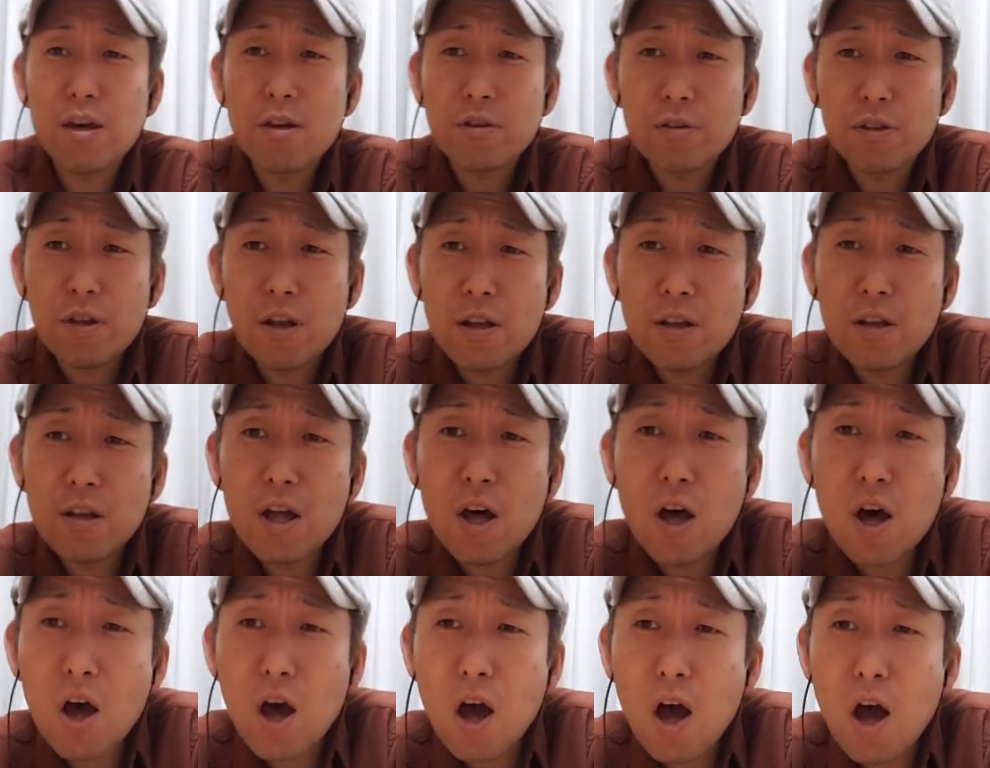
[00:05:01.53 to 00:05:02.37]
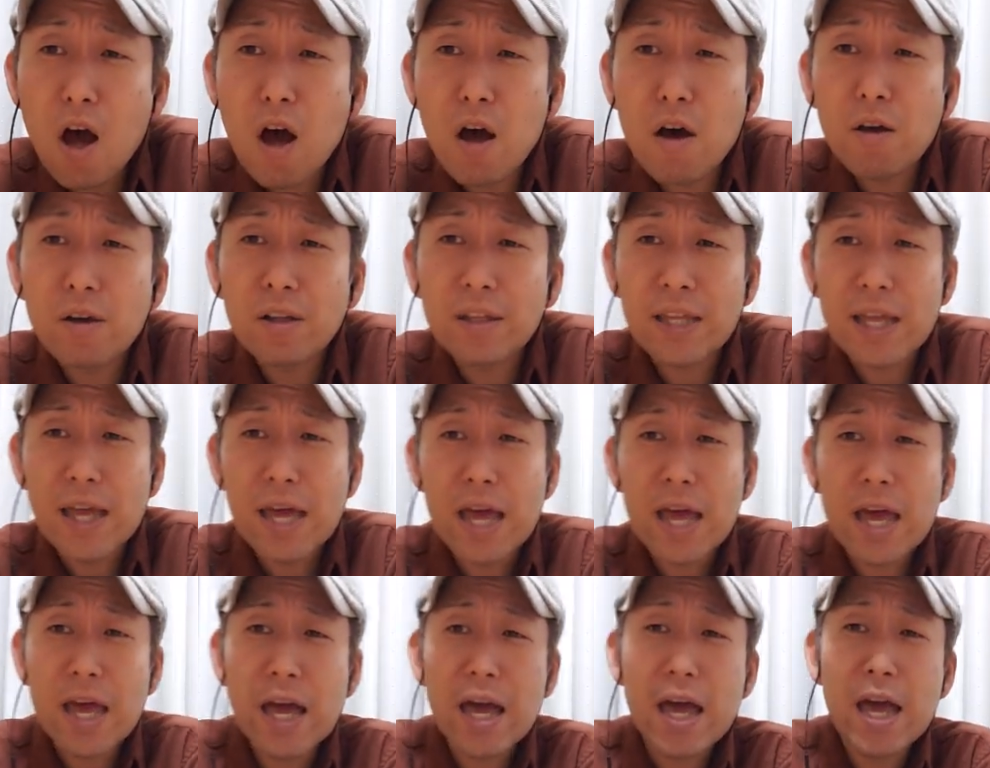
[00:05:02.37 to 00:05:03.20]
のその
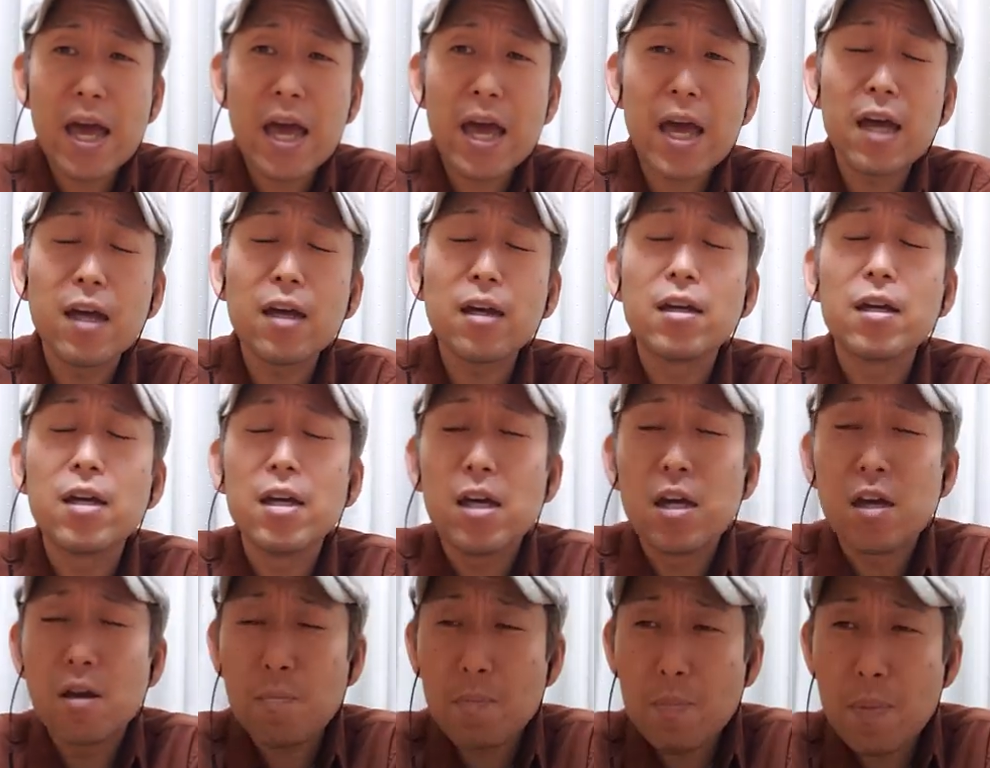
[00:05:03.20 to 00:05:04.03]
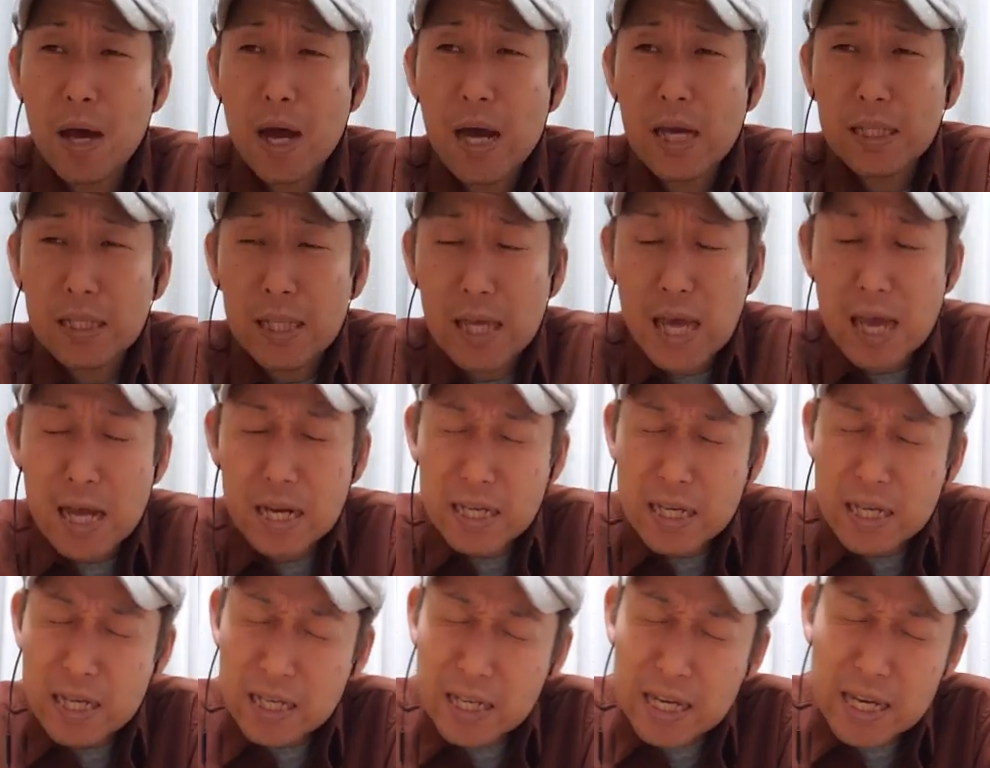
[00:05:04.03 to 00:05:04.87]
手また
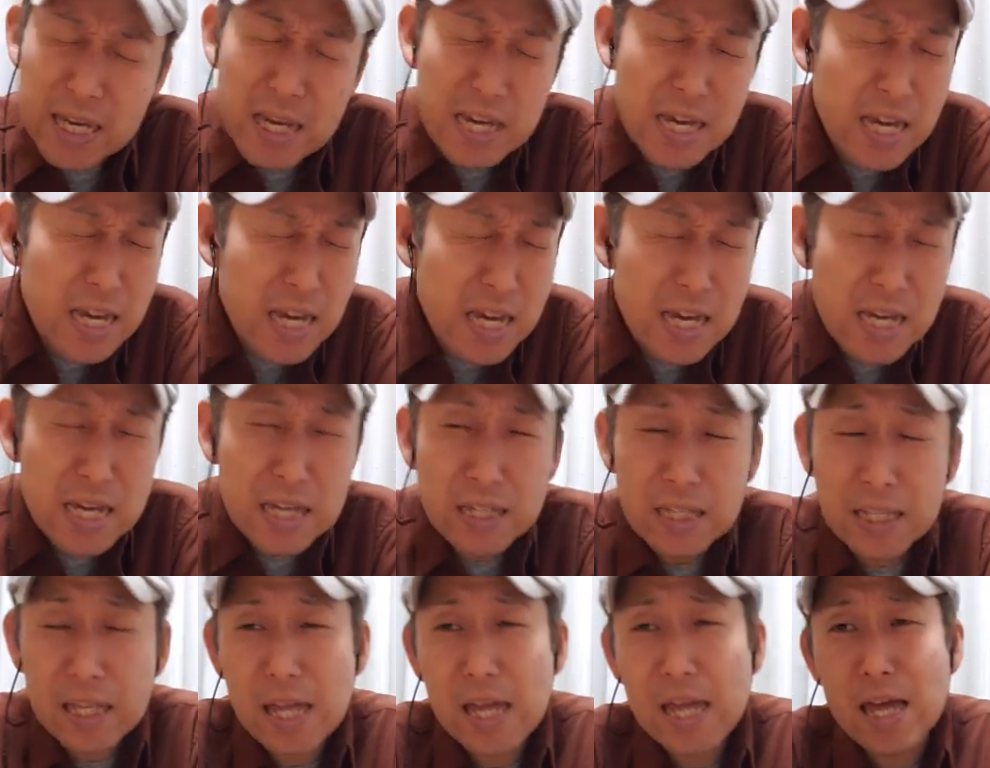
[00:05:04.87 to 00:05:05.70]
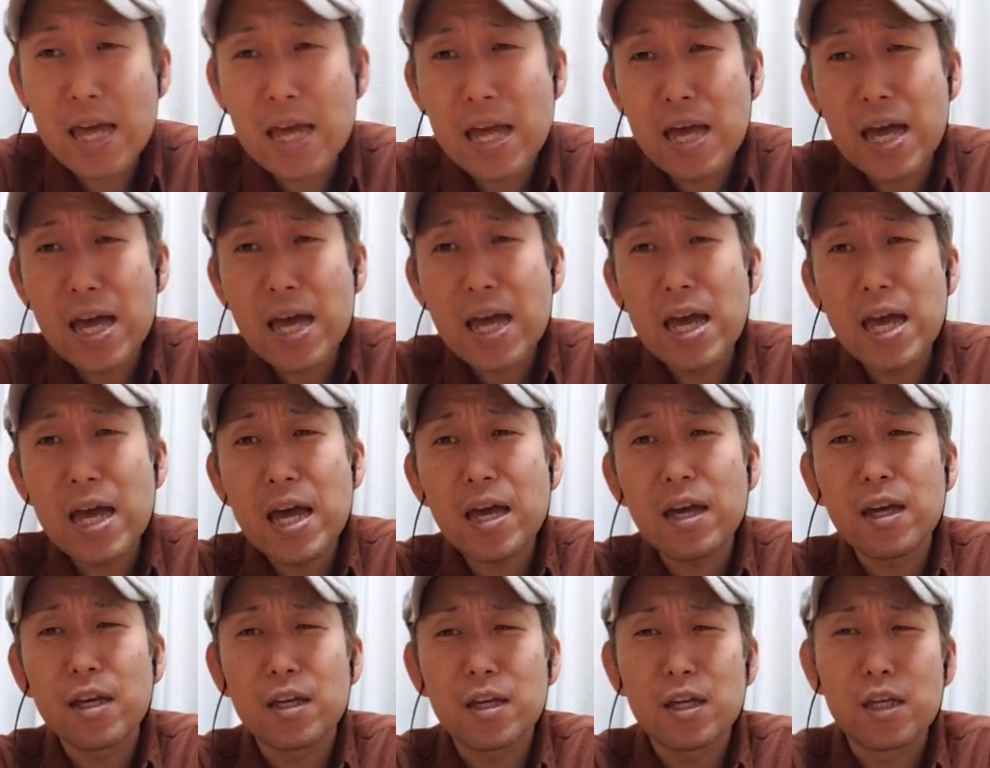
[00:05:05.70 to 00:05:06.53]
握っ
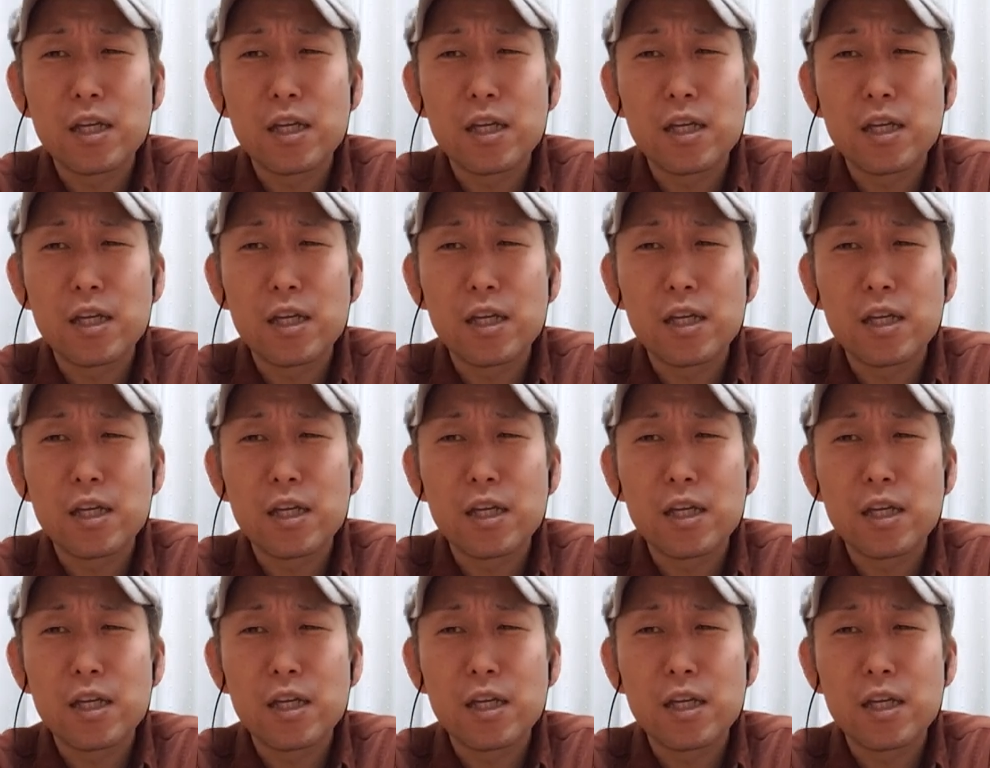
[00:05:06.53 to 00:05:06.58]
て